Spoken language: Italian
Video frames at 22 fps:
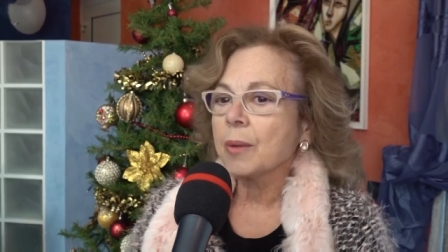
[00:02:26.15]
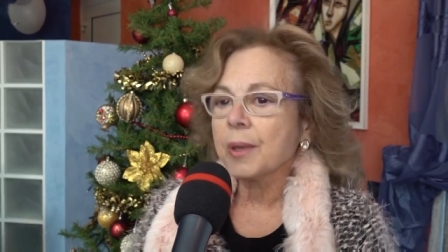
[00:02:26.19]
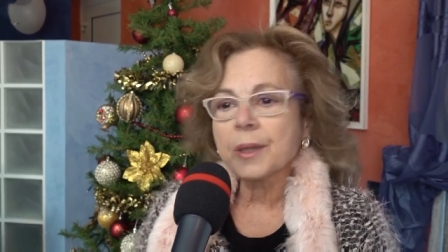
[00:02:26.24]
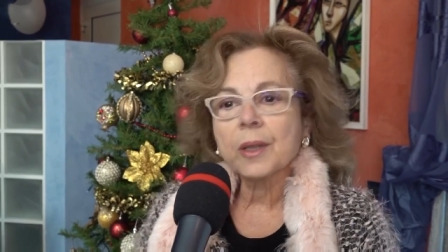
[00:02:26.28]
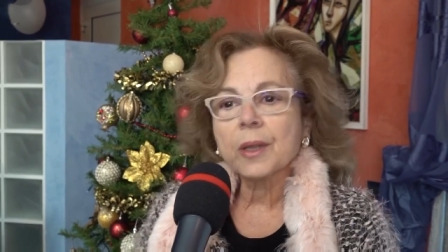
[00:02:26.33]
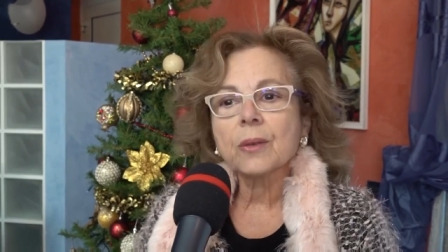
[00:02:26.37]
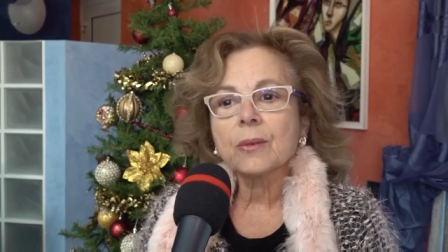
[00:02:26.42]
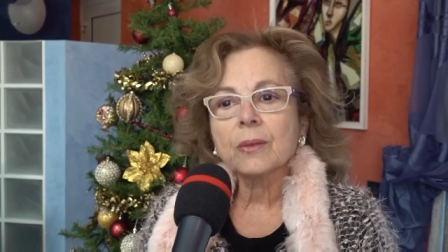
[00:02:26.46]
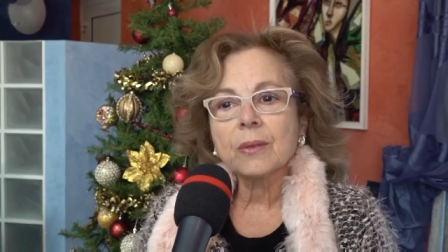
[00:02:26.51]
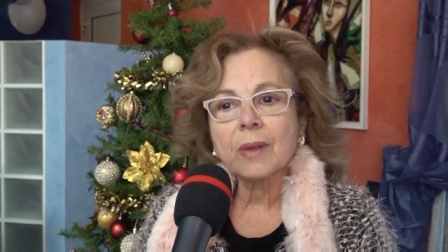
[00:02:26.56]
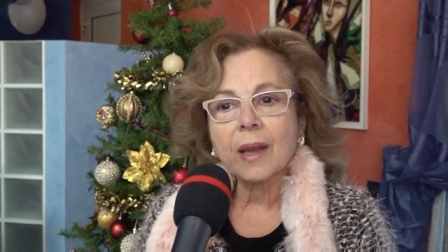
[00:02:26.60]

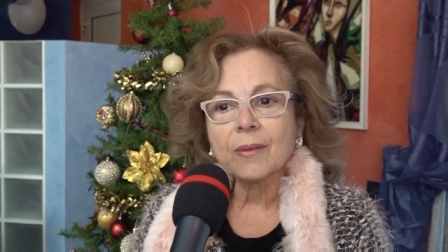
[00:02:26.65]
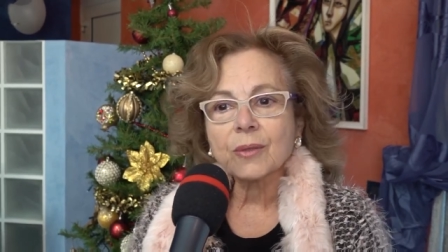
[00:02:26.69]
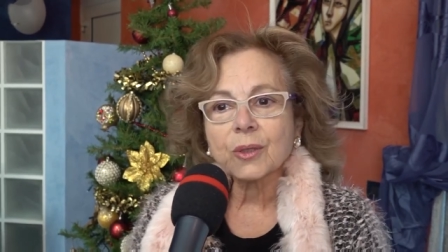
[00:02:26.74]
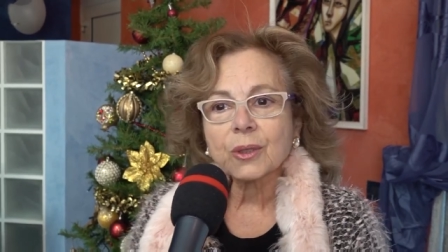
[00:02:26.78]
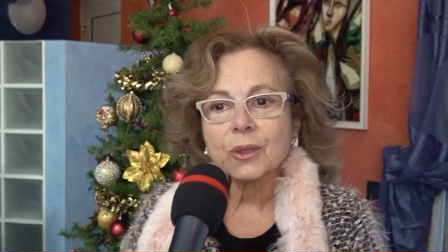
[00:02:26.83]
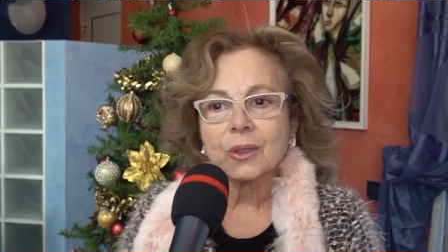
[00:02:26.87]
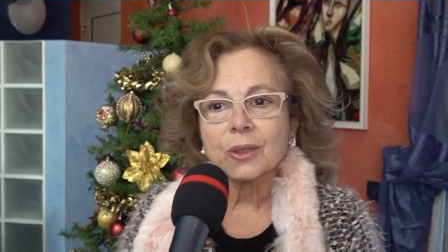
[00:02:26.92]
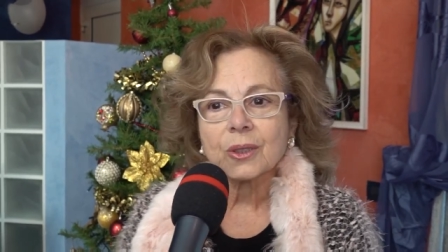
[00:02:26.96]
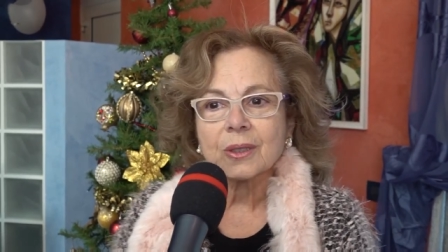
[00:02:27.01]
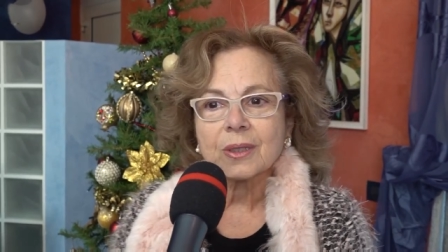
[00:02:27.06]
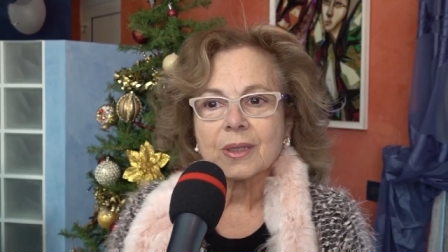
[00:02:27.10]
Quindi un
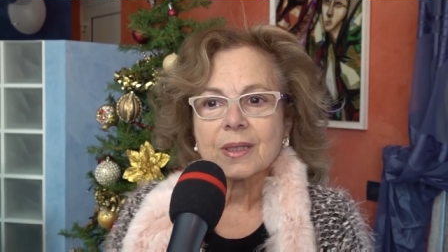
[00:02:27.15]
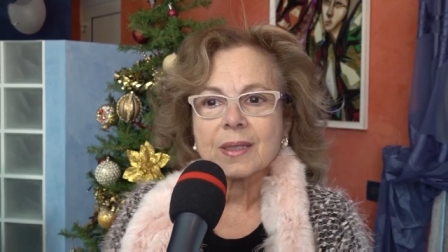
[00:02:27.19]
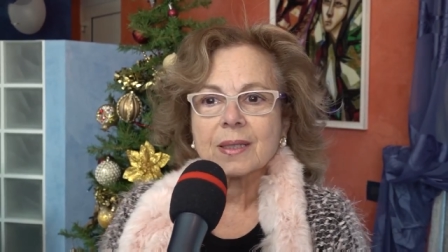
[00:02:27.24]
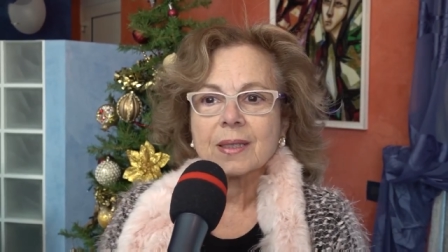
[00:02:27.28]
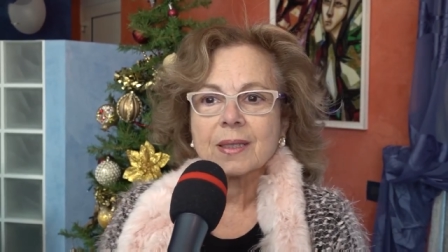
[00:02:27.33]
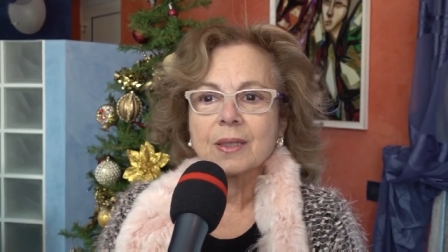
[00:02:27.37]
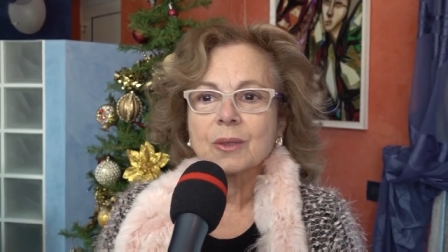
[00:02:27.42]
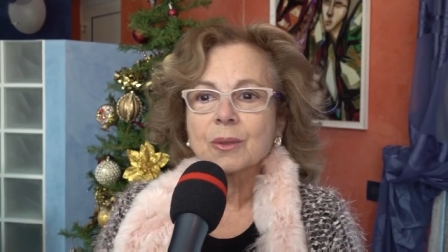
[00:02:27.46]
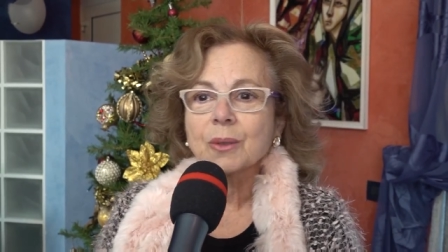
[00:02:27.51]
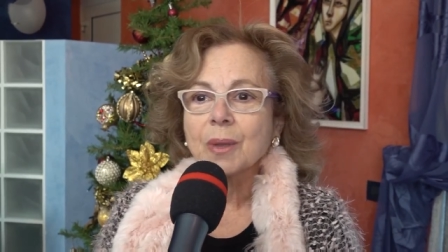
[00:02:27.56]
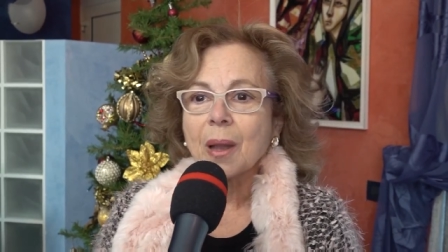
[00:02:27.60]
lavoro
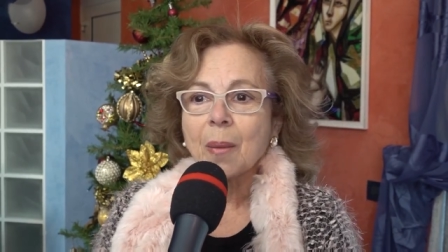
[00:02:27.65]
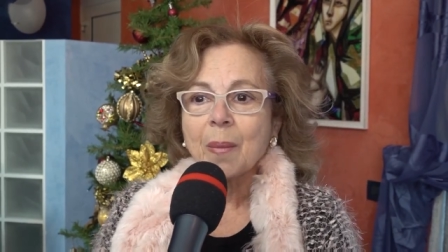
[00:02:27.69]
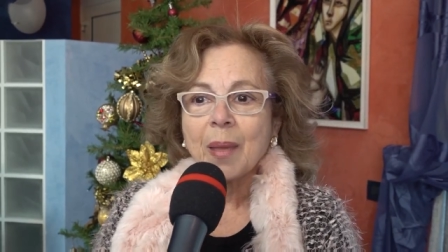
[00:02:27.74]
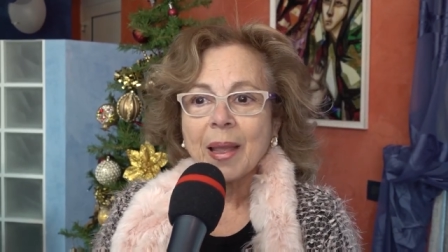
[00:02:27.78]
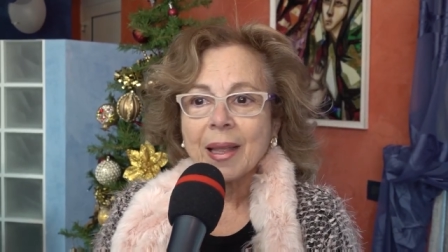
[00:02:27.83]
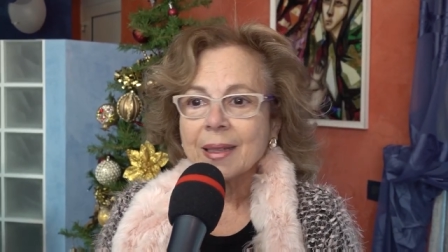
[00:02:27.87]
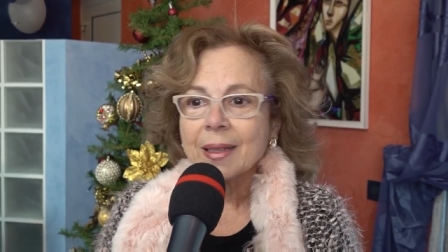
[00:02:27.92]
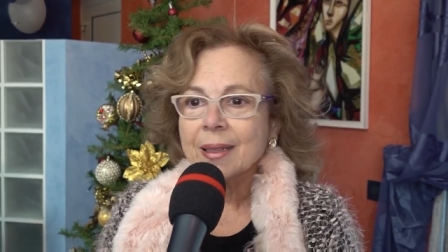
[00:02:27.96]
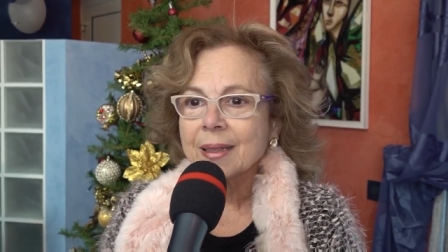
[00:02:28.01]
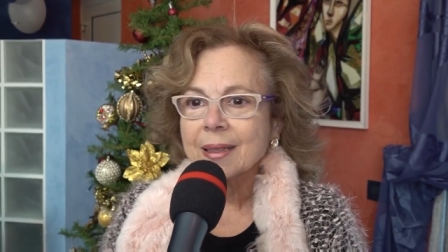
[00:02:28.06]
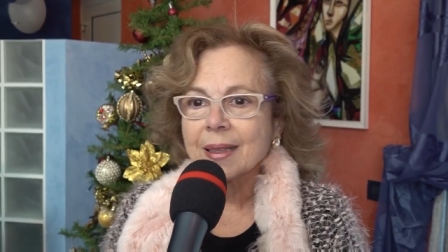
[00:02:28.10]

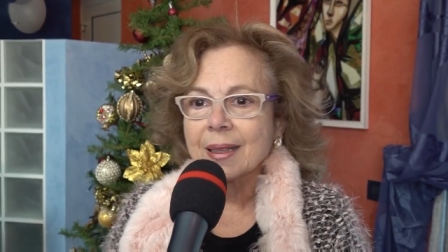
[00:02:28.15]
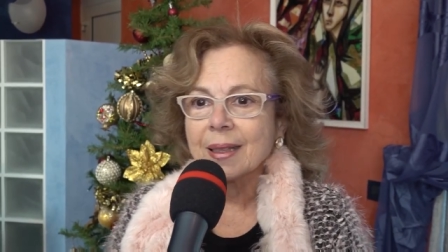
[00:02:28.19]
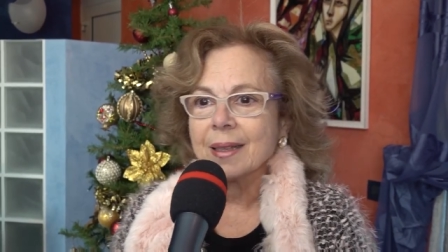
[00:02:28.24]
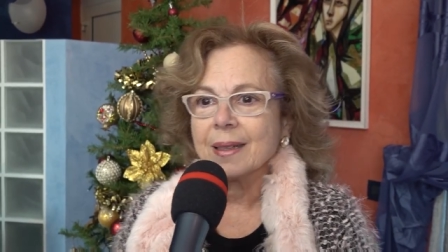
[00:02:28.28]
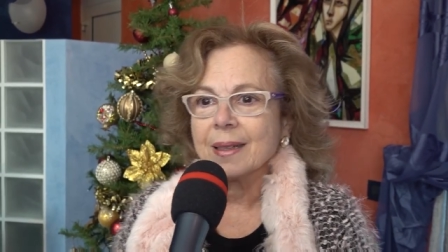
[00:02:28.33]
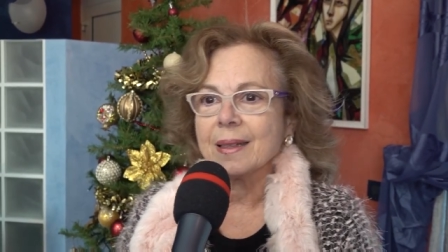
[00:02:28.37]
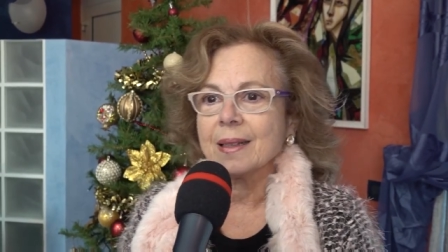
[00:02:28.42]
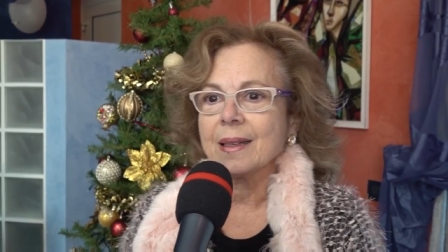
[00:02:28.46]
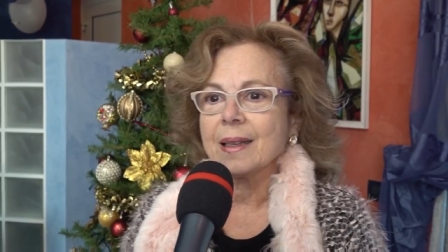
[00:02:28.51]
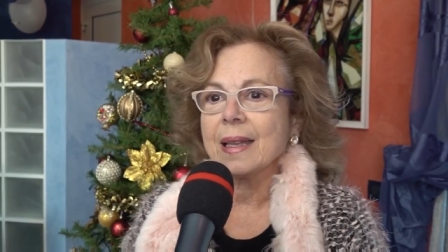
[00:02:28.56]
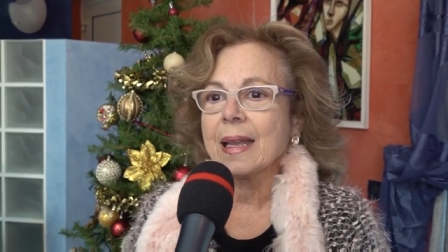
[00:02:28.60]
sicuramente